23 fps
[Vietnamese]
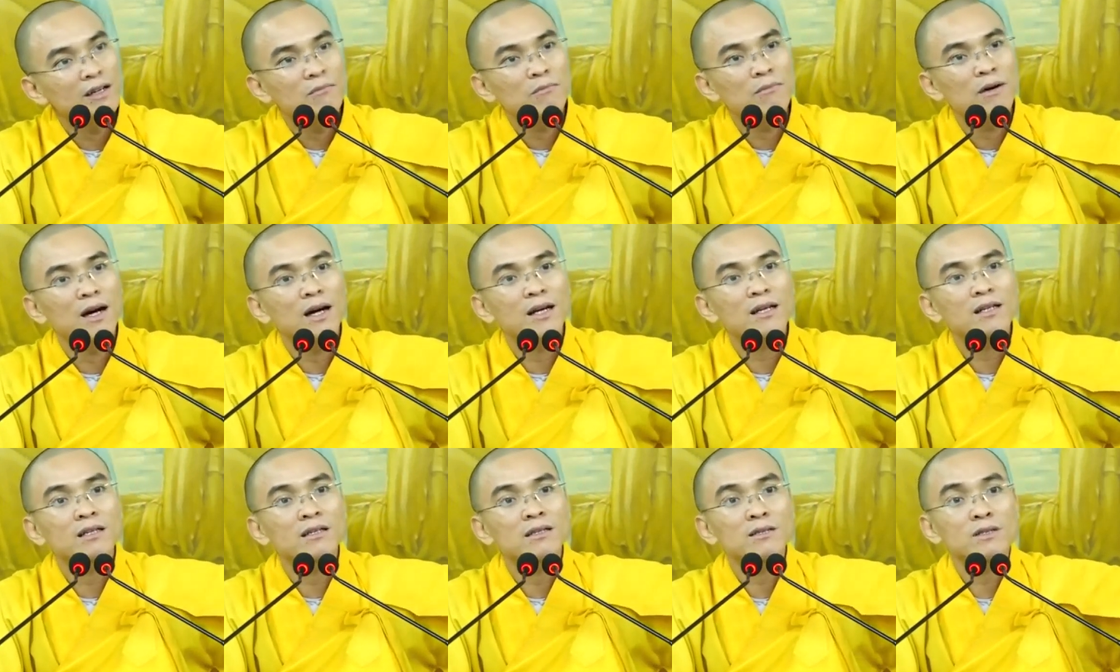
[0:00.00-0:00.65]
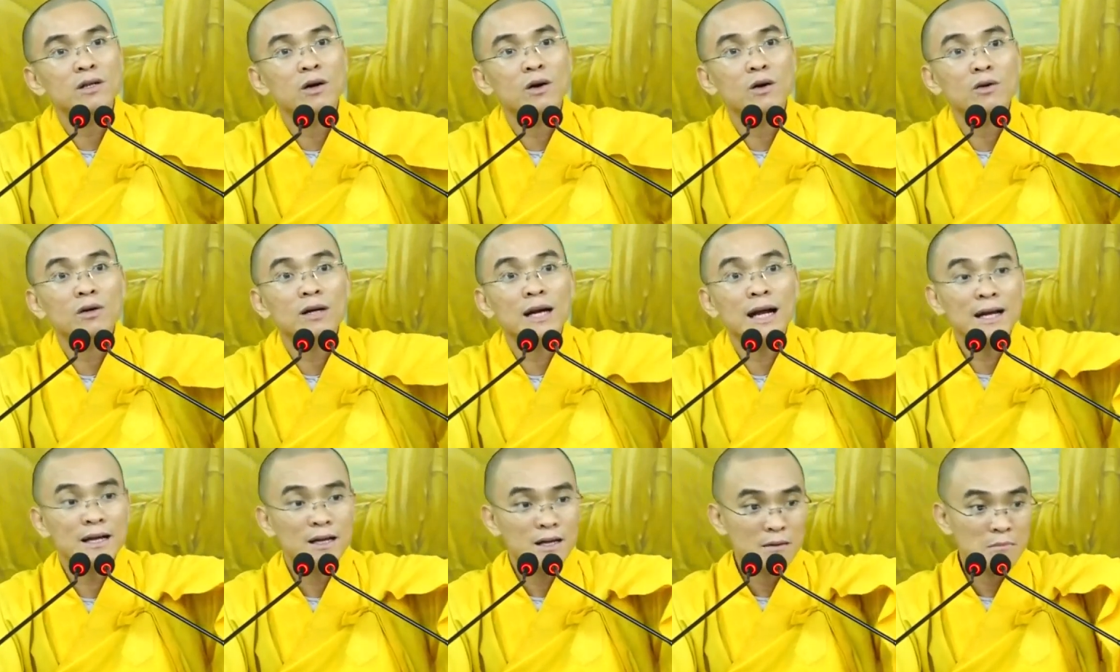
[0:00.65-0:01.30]
mở cửa sổ
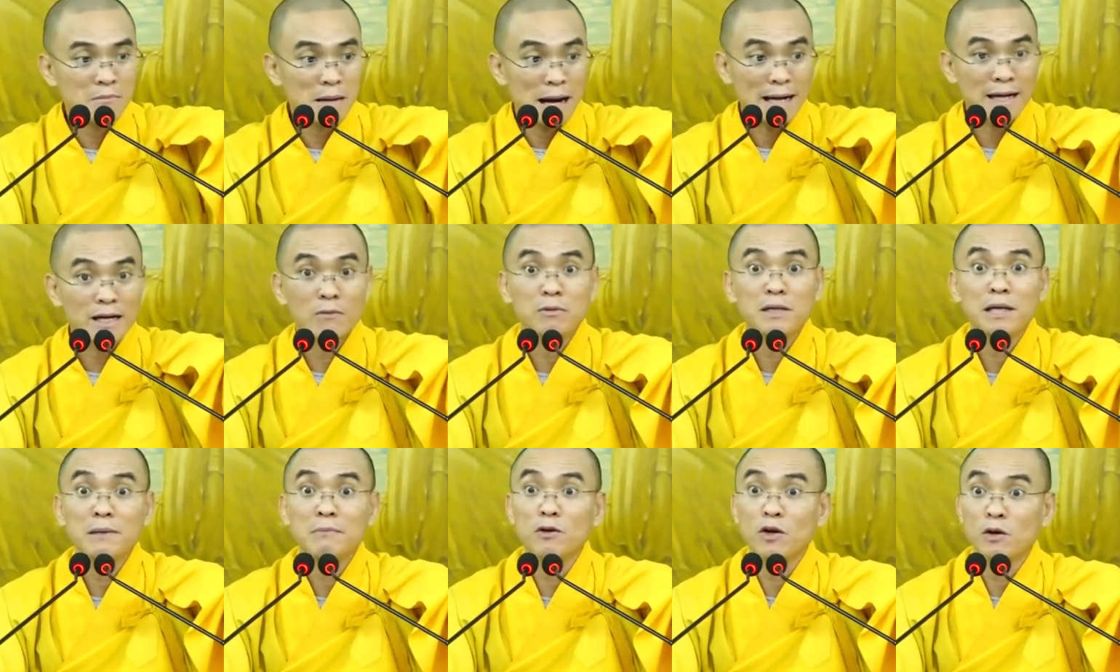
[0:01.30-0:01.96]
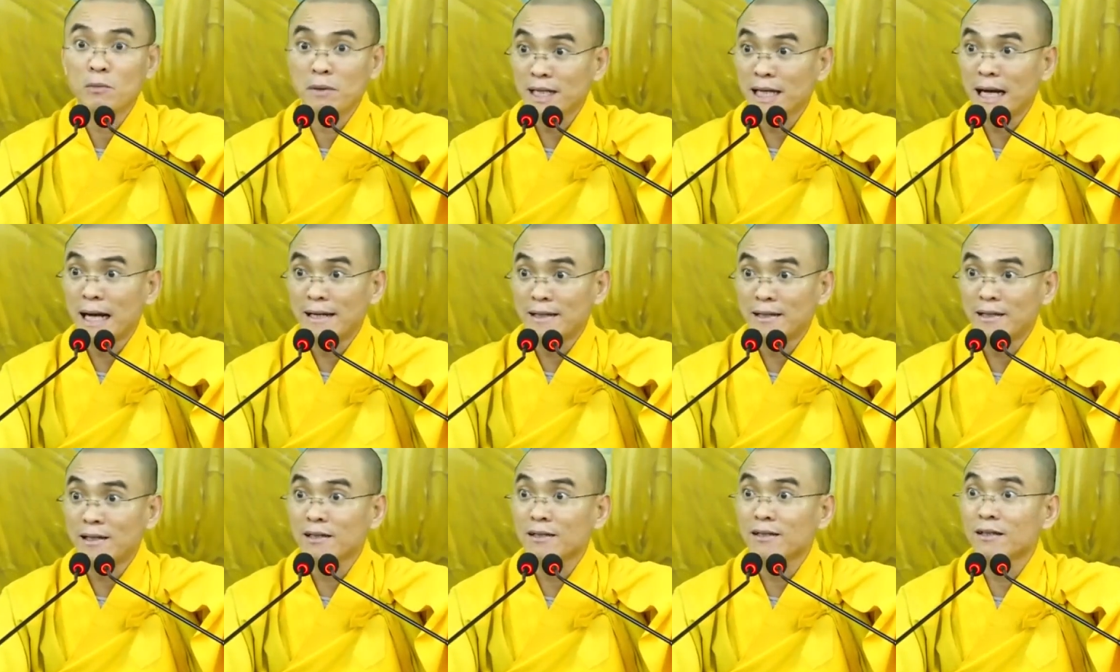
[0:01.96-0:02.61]
ra bạn đồng nghiệp ngồi bên
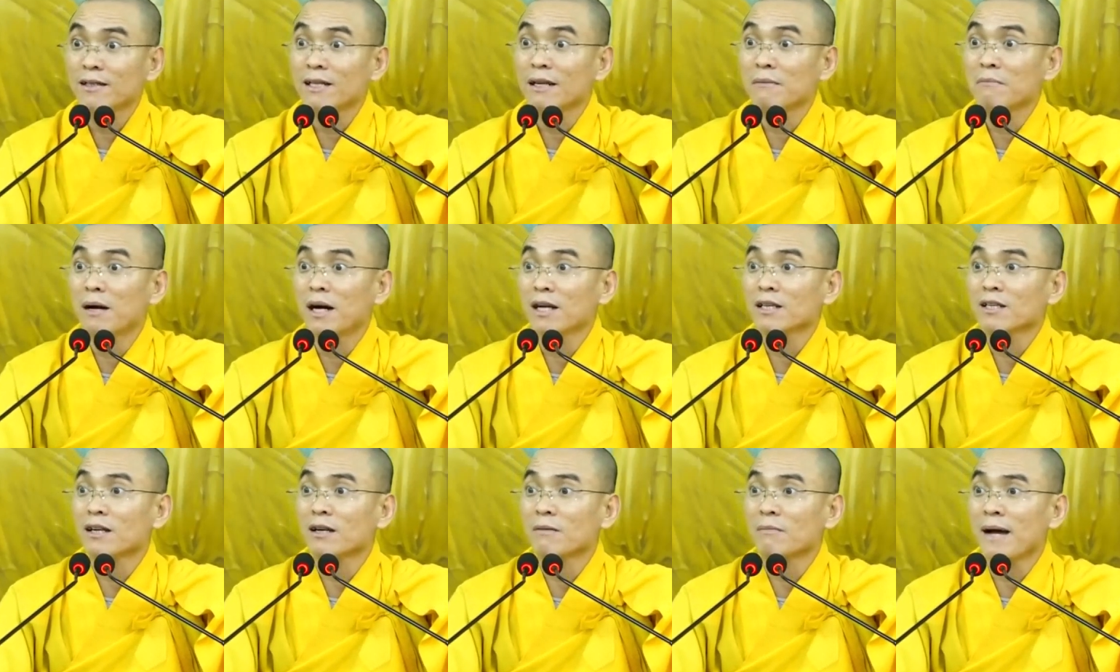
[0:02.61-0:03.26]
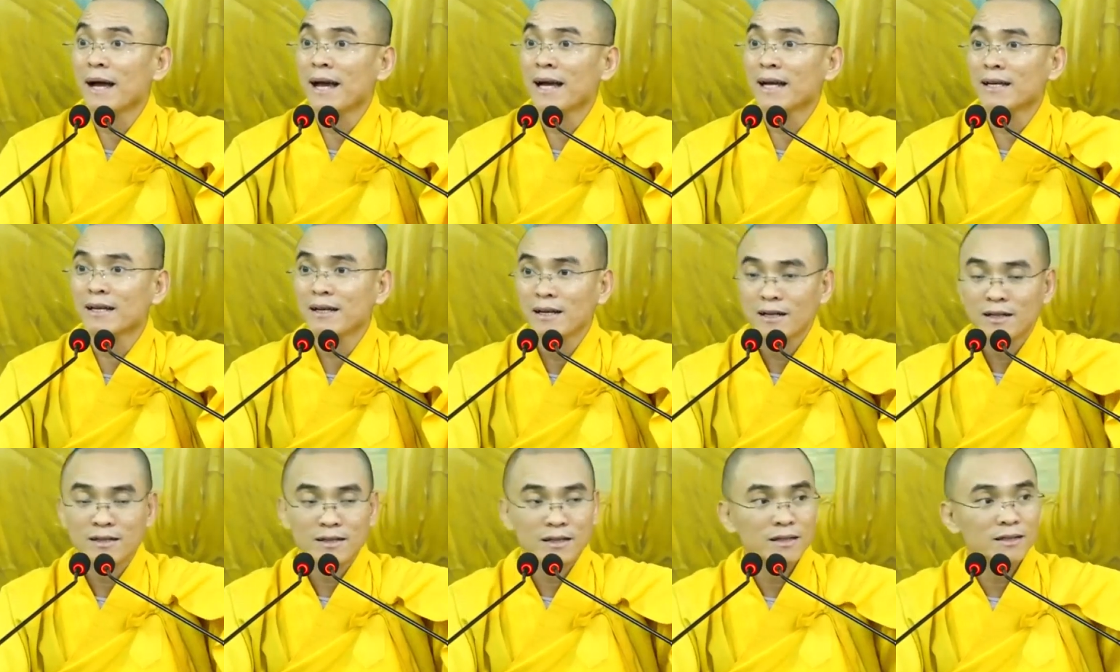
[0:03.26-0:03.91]
cạnh cứ tưởng là mở cho nó mát
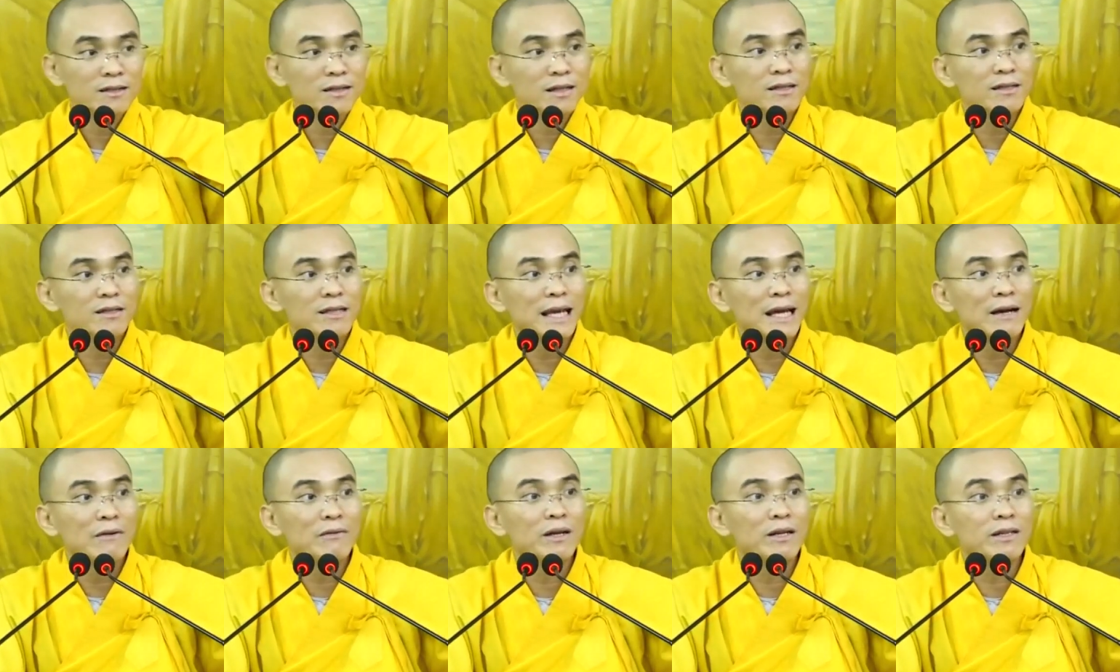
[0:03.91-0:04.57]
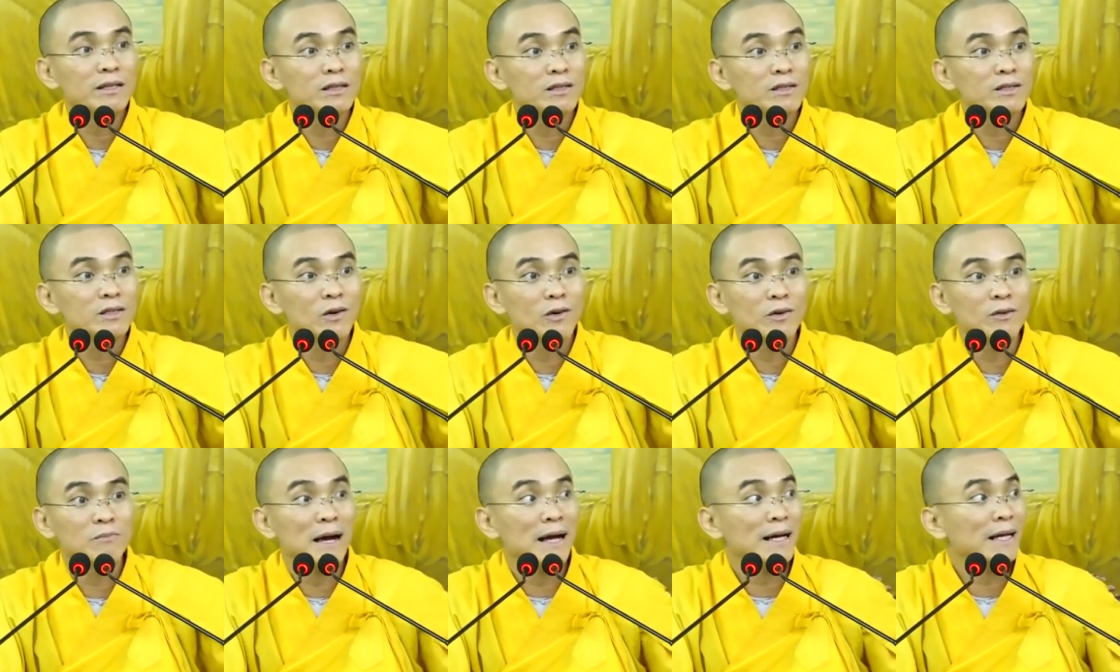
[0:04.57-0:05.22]
từ từ trèo lên cửa
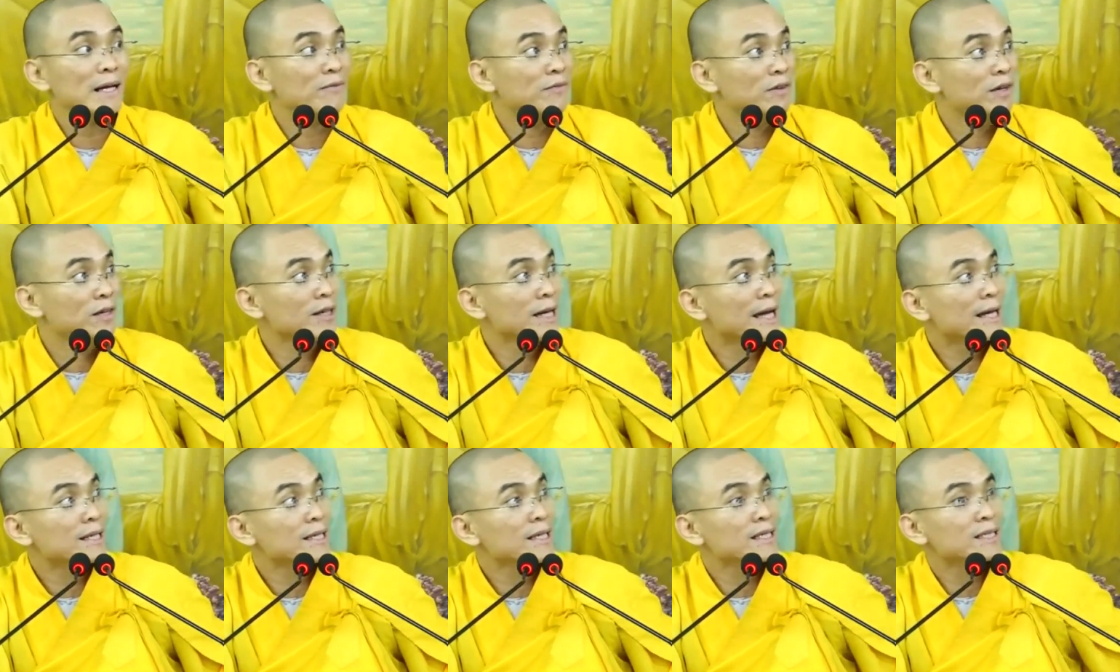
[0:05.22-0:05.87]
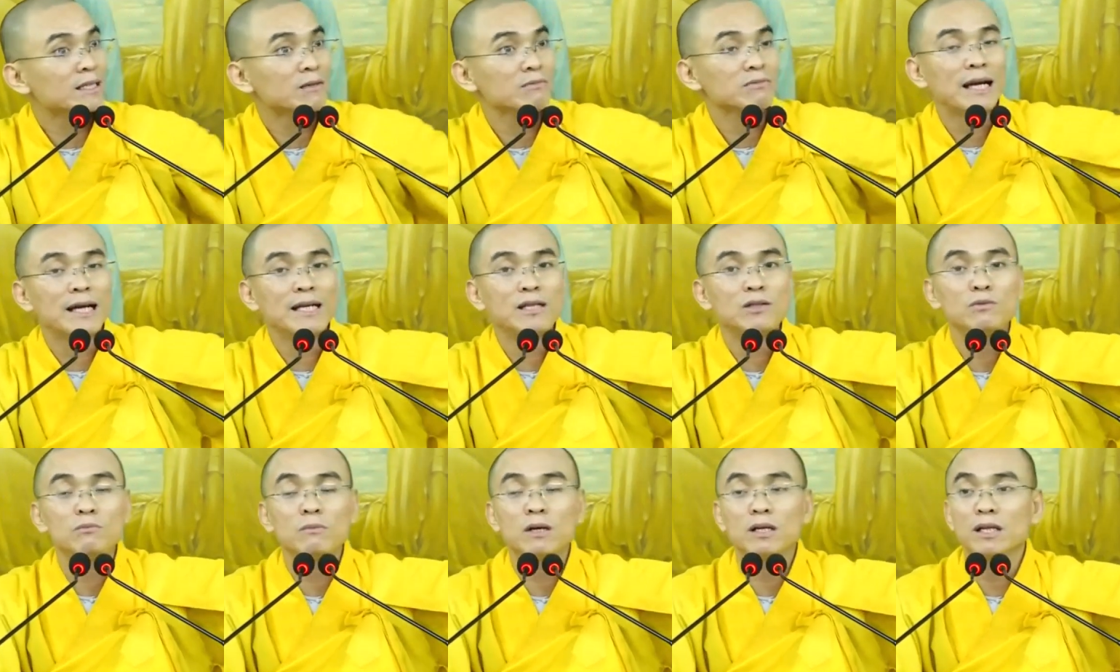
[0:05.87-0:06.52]
sổ bạn này vừa ngạc nhiên xong
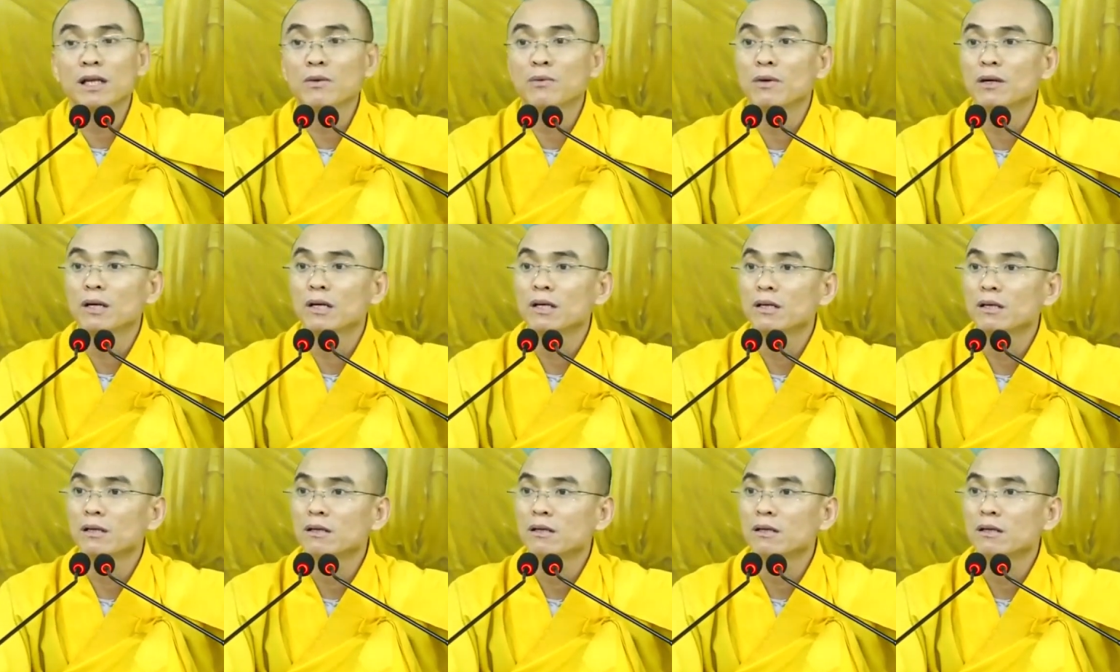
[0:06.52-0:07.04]
nhảy xuống mất tiêu rồi